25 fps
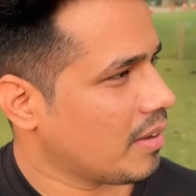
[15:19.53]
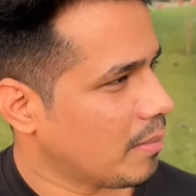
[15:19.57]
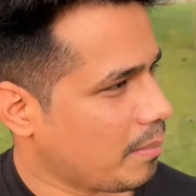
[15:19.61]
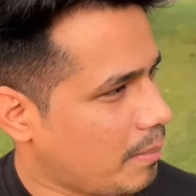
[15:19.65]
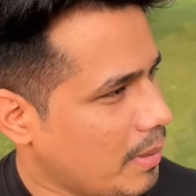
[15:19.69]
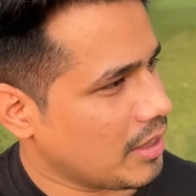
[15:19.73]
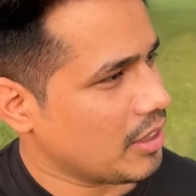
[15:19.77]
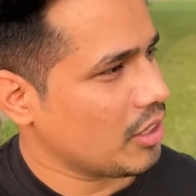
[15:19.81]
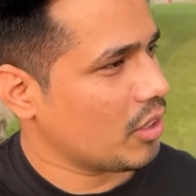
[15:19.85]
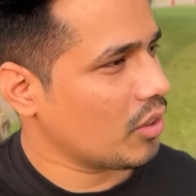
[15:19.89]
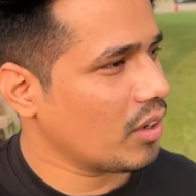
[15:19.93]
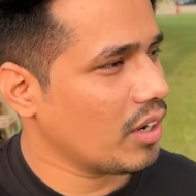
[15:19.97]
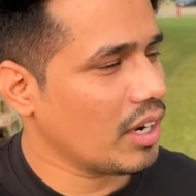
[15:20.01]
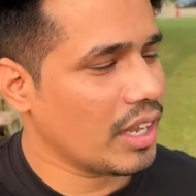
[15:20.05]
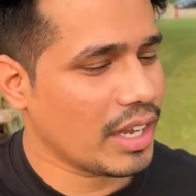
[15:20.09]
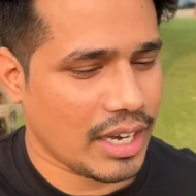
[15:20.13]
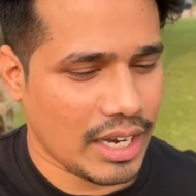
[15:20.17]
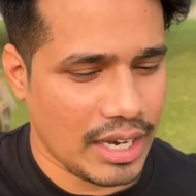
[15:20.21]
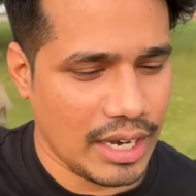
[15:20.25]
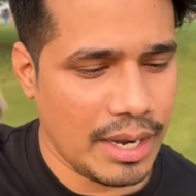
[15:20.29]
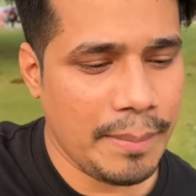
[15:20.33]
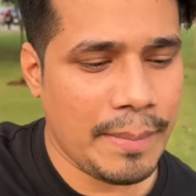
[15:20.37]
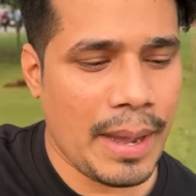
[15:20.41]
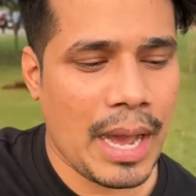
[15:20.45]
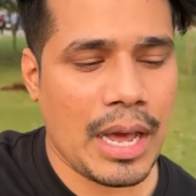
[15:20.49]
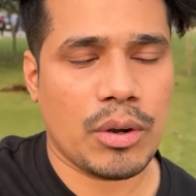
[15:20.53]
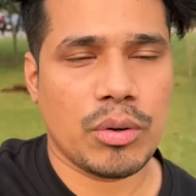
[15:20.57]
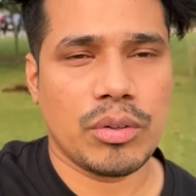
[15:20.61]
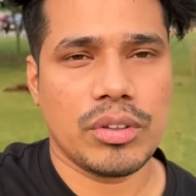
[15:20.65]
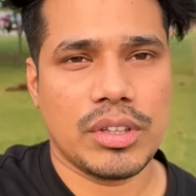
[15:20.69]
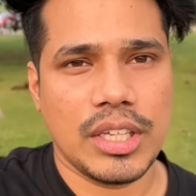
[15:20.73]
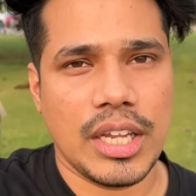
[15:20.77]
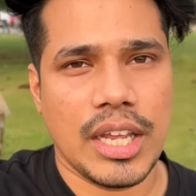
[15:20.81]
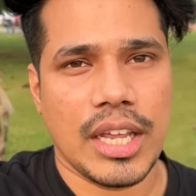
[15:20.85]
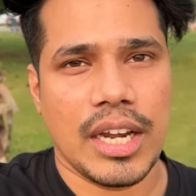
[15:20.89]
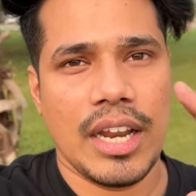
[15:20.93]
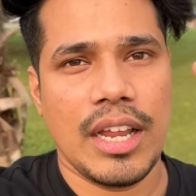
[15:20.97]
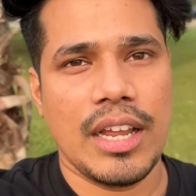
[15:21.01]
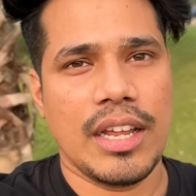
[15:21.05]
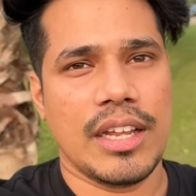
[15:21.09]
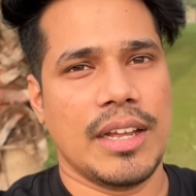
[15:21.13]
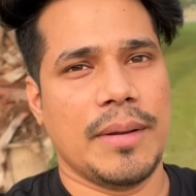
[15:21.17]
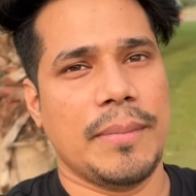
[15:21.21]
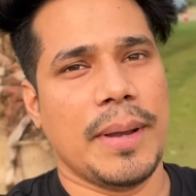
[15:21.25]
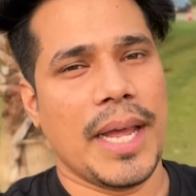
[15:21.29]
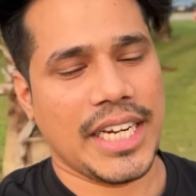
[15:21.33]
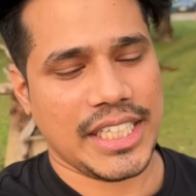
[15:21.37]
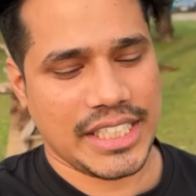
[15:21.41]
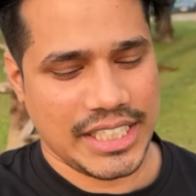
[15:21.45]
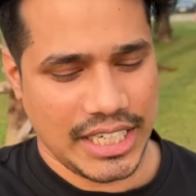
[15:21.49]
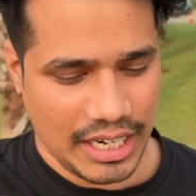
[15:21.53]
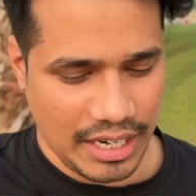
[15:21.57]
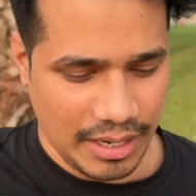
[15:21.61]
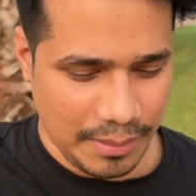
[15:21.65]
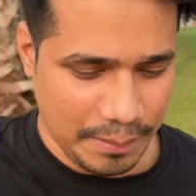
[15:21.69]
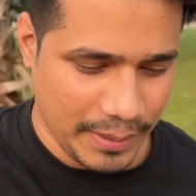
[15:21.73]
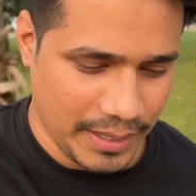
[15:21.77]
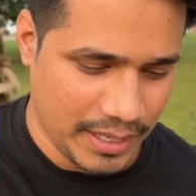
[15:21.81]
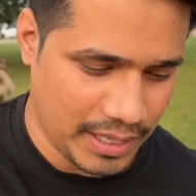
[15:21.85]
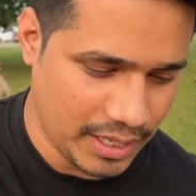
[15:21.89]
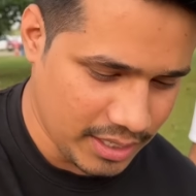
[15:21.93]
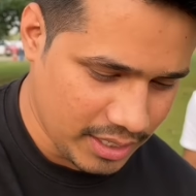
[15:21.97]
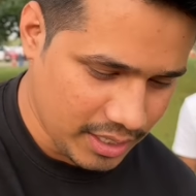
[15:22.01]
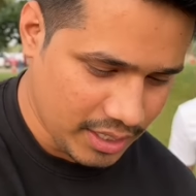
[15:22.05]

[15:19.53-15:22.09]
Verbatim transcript: बंदों को लग रहा है ना मारुति है ना हमारी शक्ल पे